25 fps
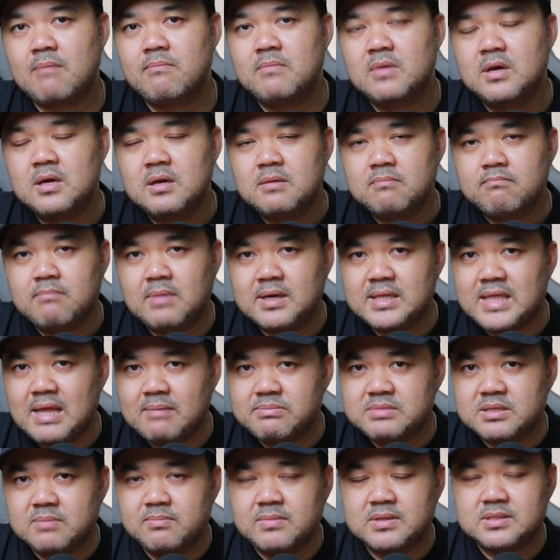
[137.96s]
ครับมันแทบ
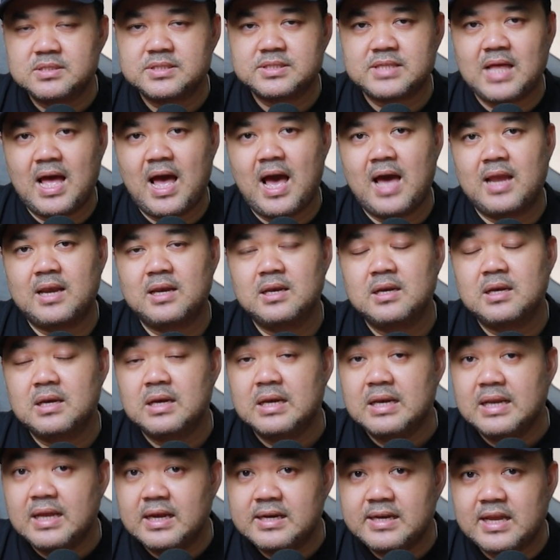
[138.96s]
จะเหมือนสถาน
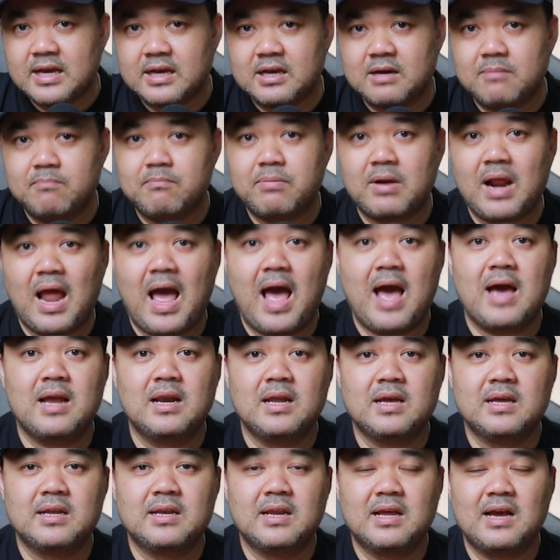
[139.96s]
เลี้ยงเด็กกำพร้า
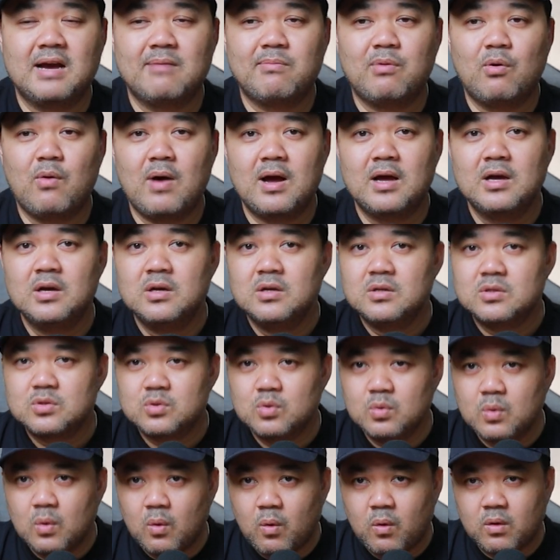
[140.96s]
เลยนะครับเพราะว่า
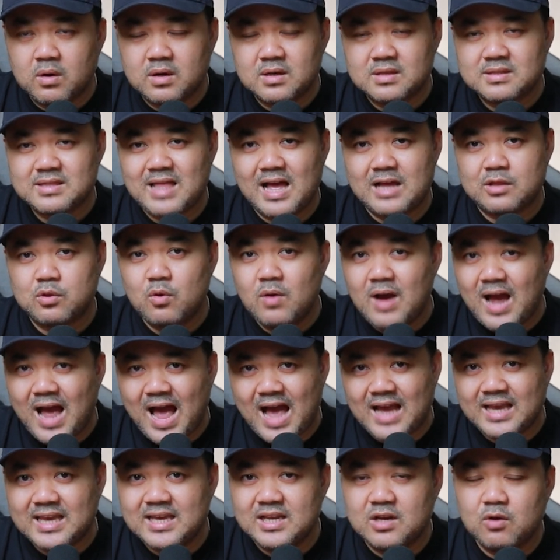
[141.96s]
ทุกคนต่างต้อง
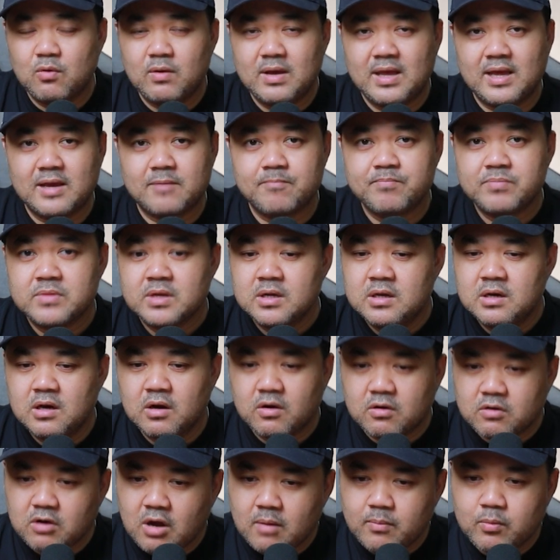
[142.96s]
หากินเอาเอง แล้
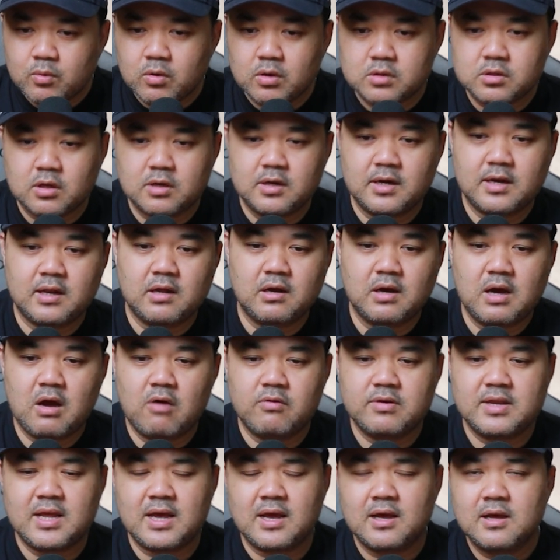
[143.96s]
วครอบครัวตอนเด็กของ
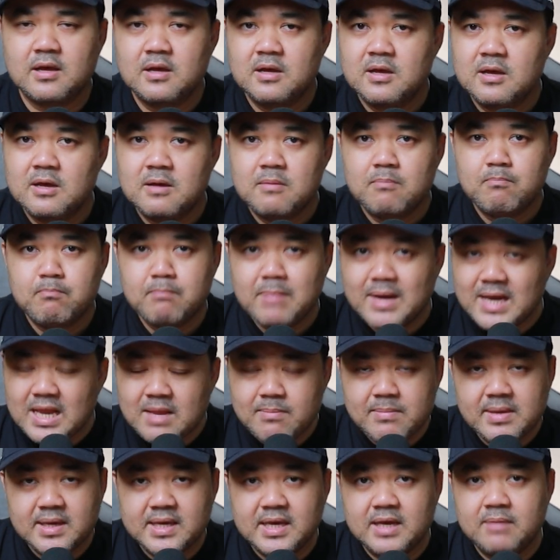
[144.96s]
เขาเนี่ยไม่ได้
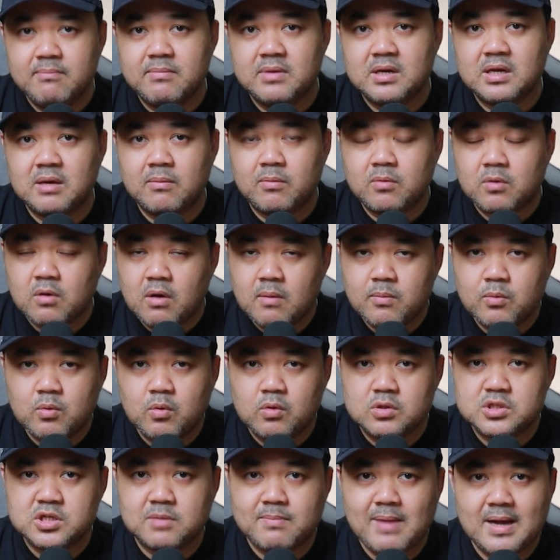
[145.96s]
มีกินเหมือนกับครอบครั
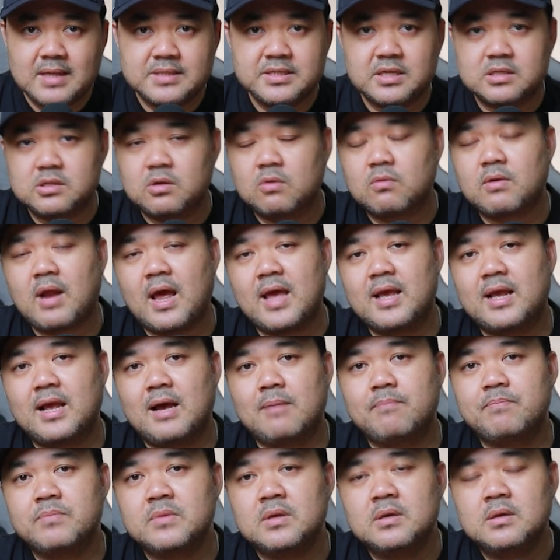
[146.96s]
วชาวบ้านสักเท่าไหร่ค
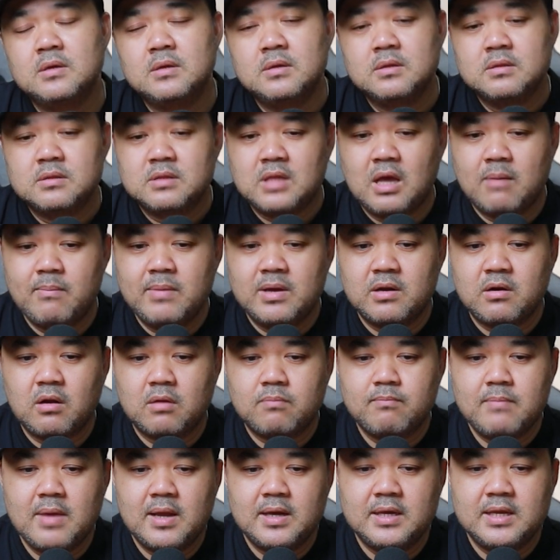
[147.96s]
รับทำให้รอ
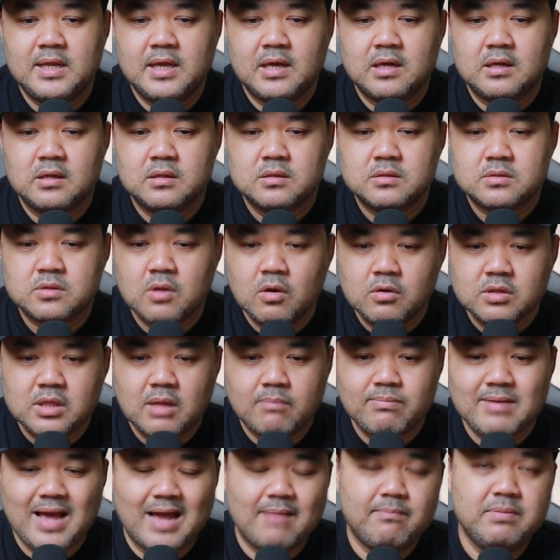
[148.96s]
ดแมนเนี่ยต้อง
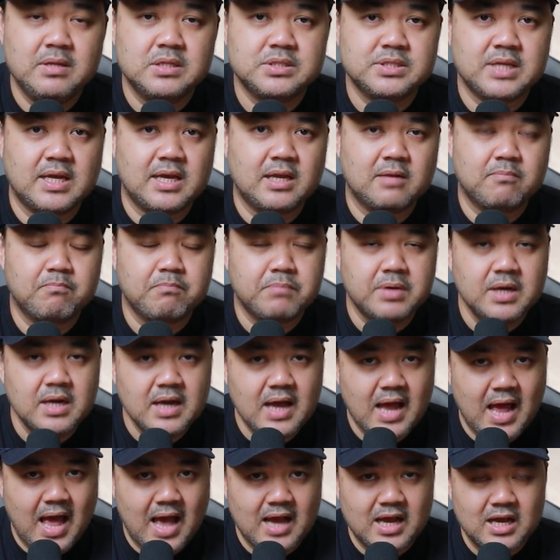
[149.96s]
ทำงานพิเศษ เพื่อ
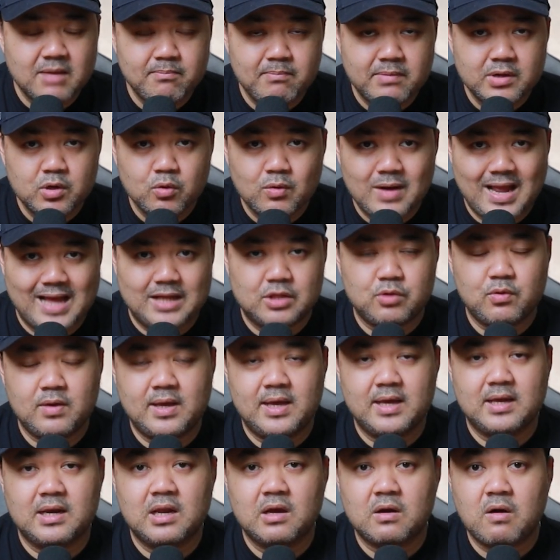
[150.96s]
หาเงินมาดูแลตัวเอ
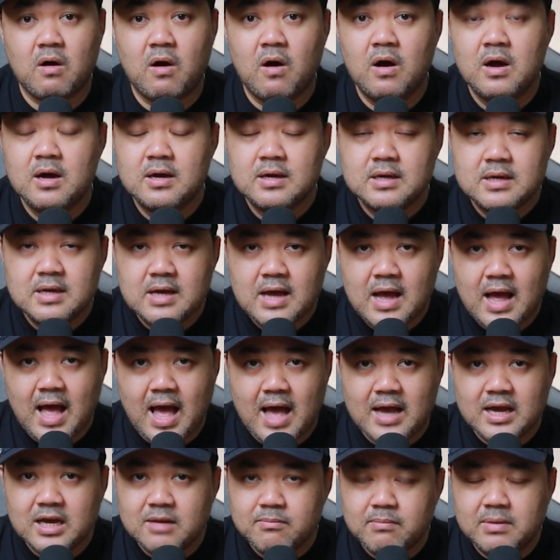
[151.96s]
ง แล้วก็หา
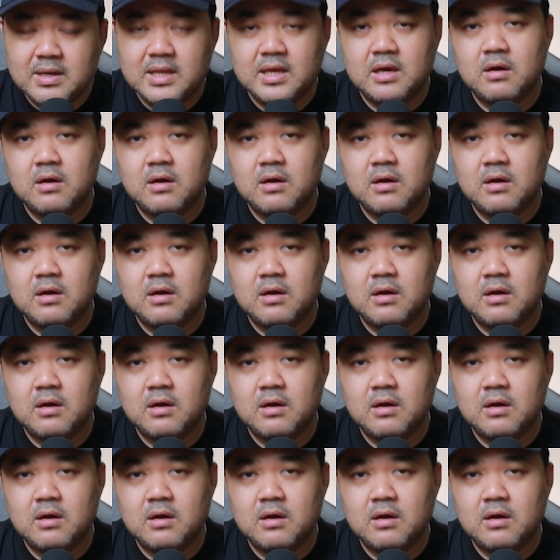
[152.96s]
เงินมา